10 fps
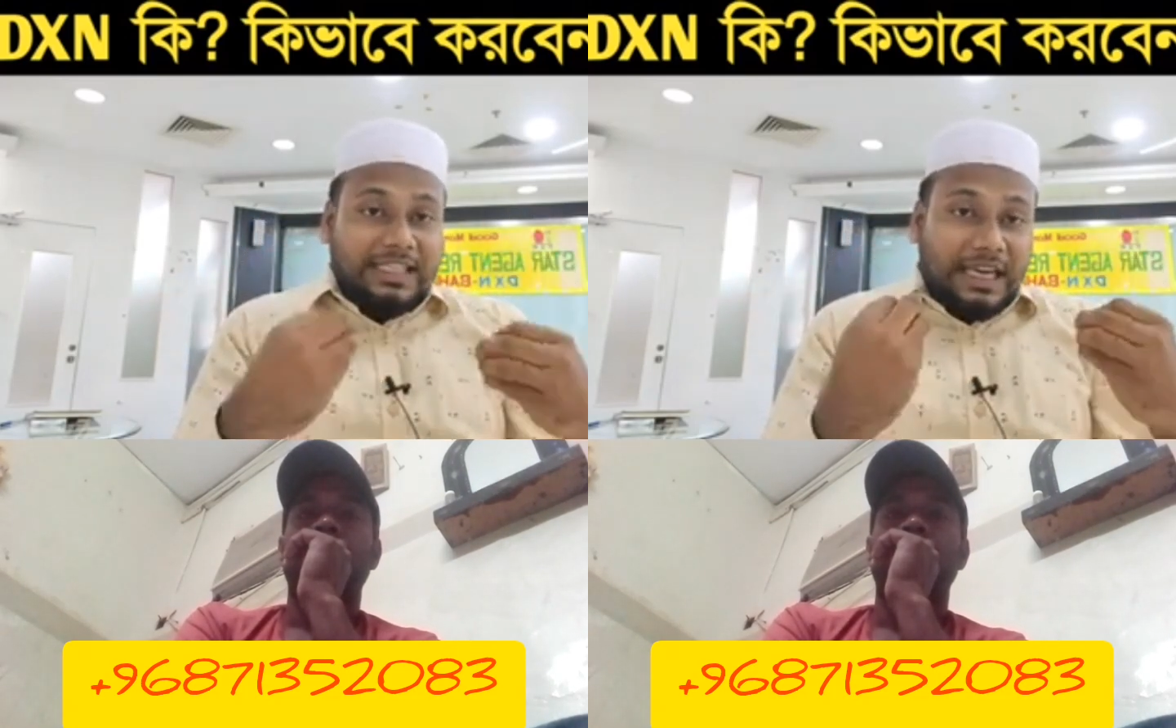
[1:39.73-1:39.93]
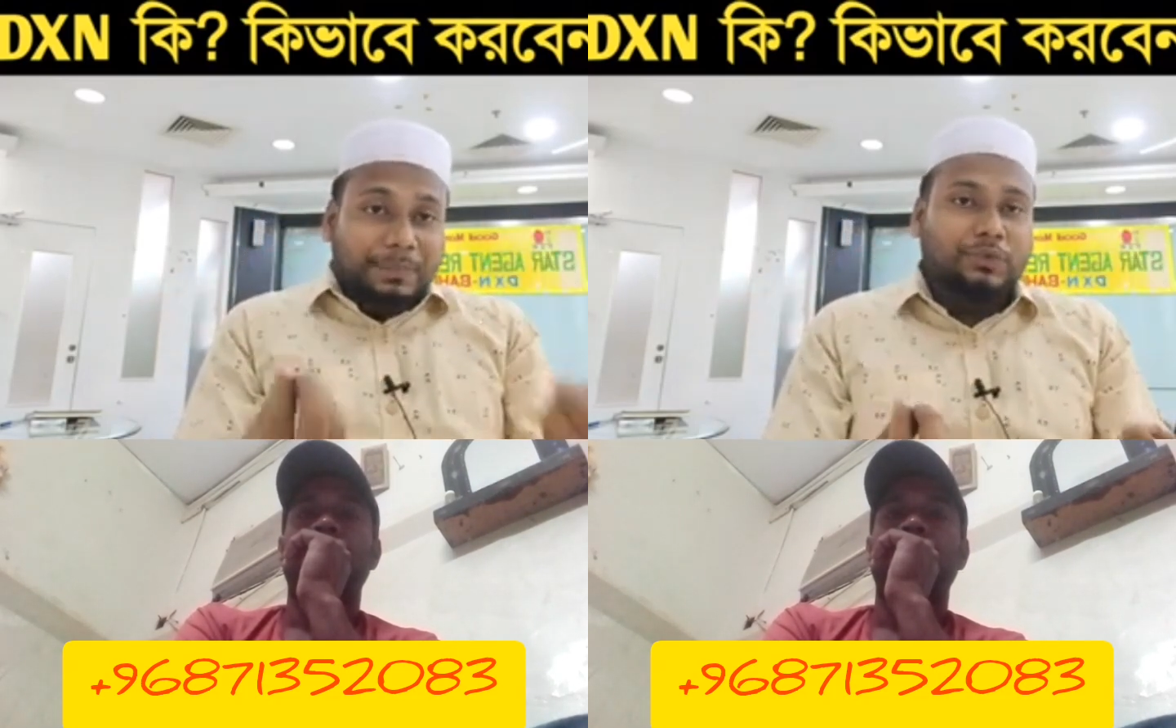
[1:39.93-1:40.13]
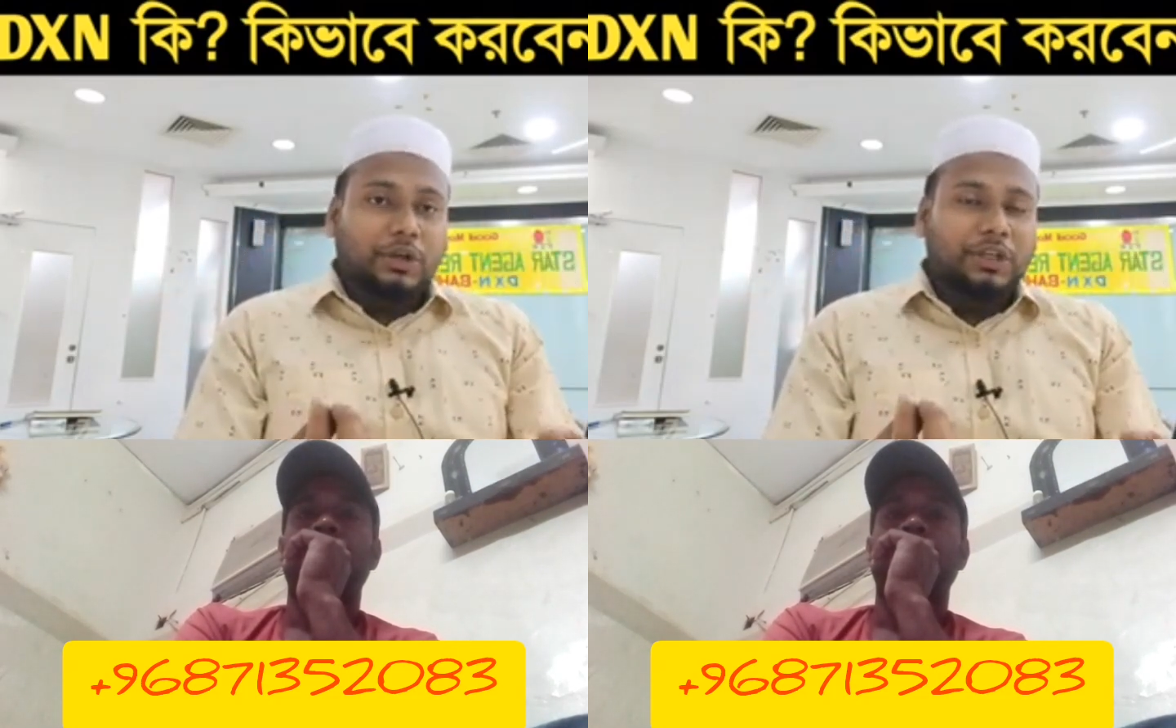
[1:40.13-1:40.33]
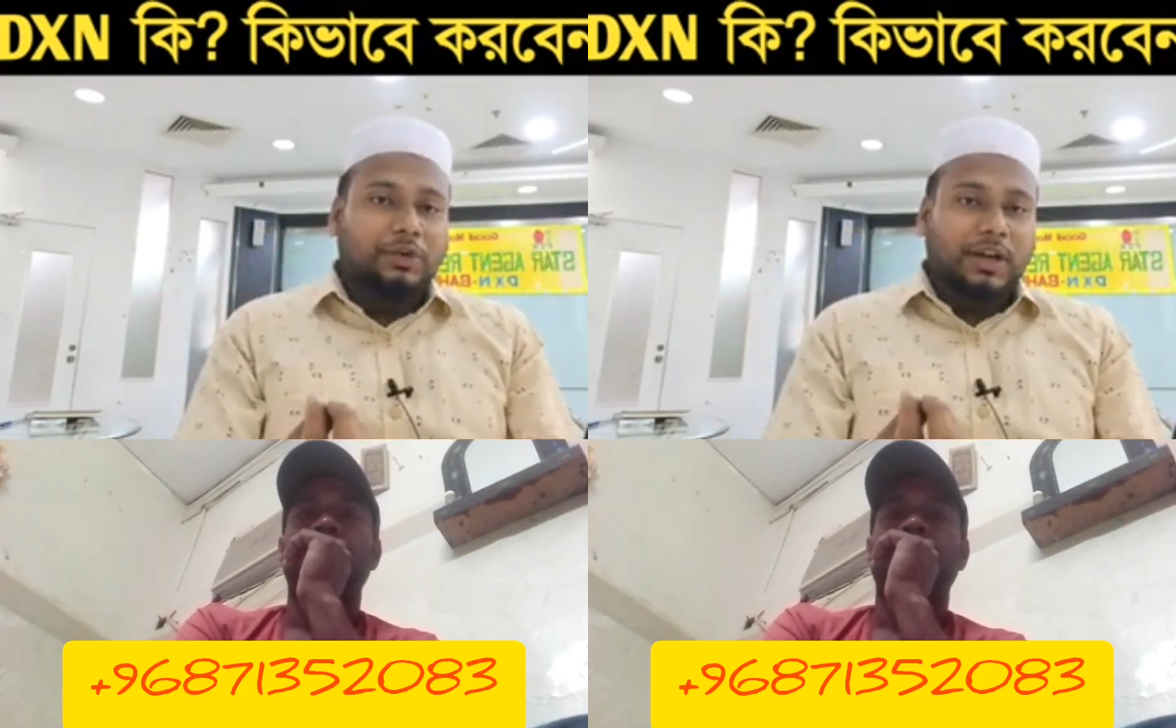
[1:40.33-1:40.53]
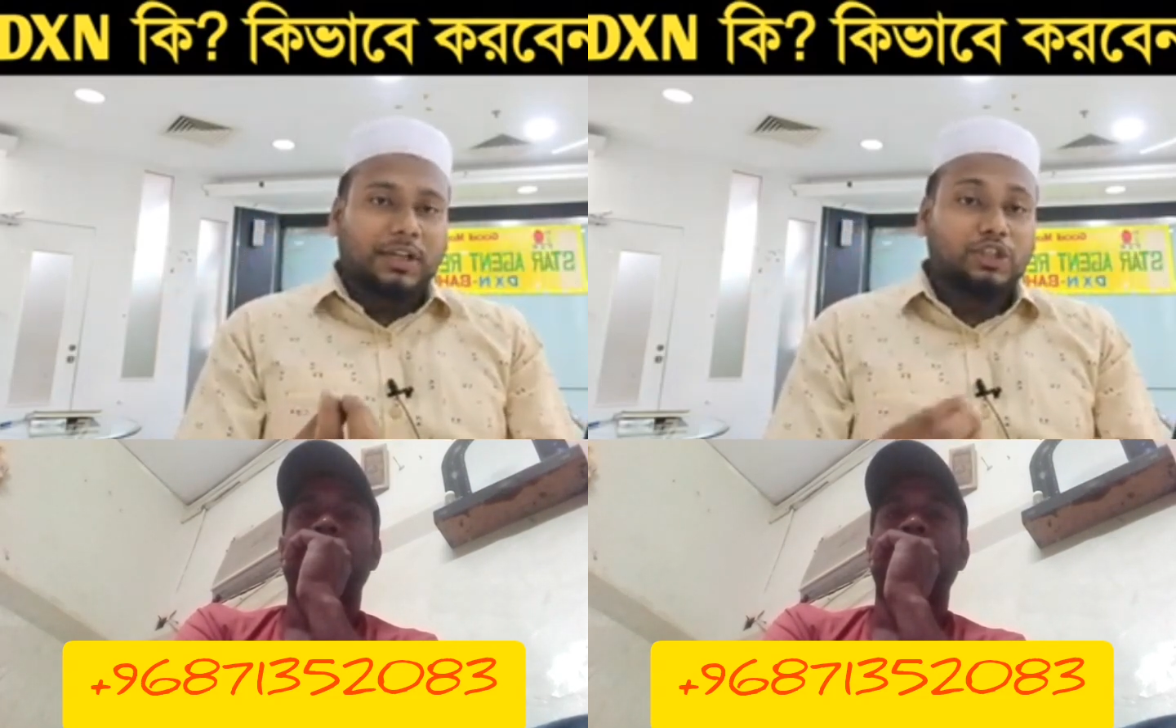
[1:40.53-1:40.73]
টিম তৈরি
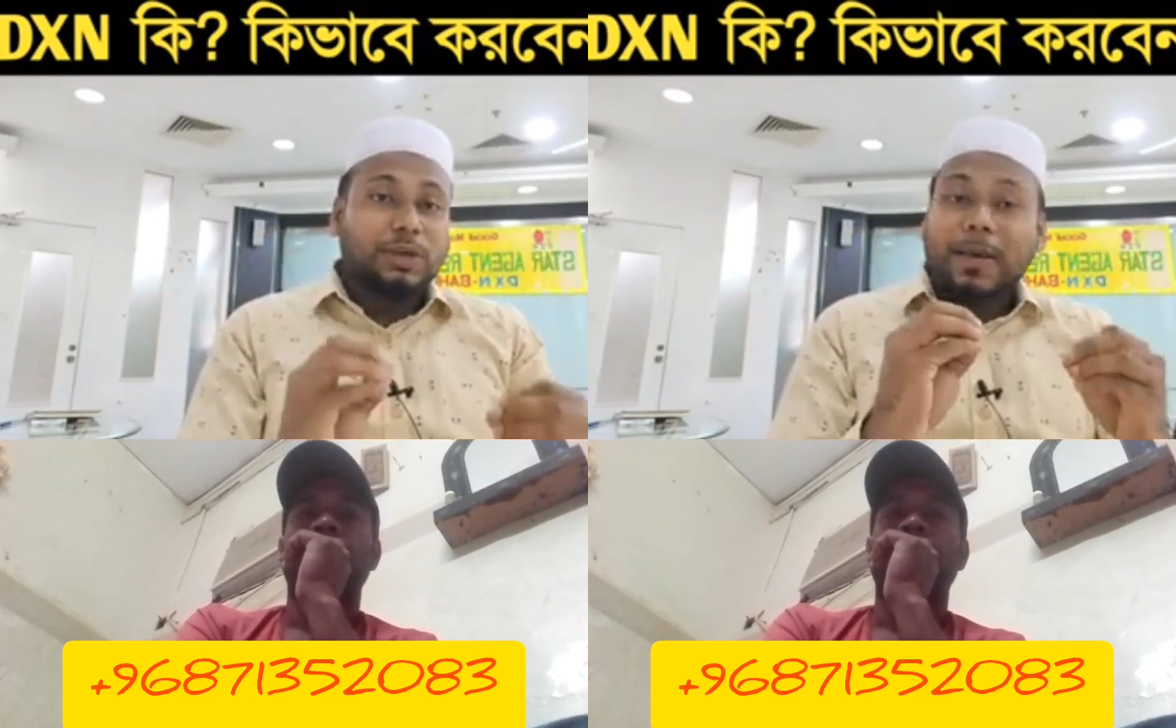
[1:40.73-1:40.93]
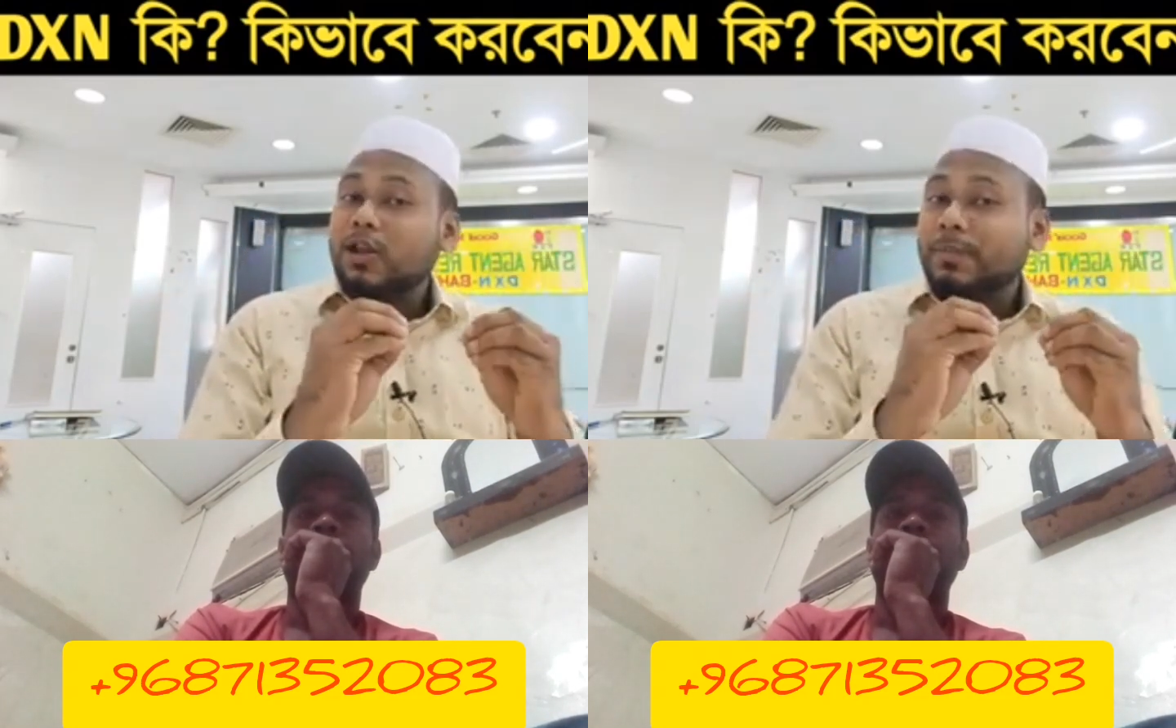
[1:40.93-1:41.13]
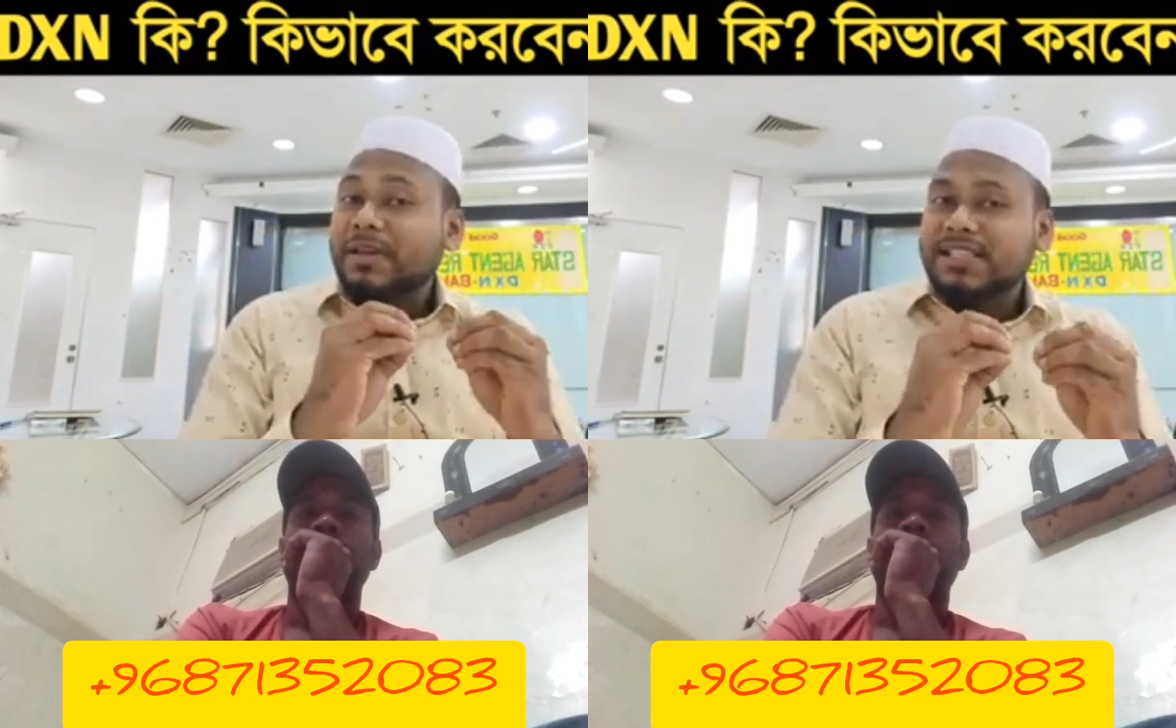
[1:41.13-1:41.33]
করেন যদি ভালো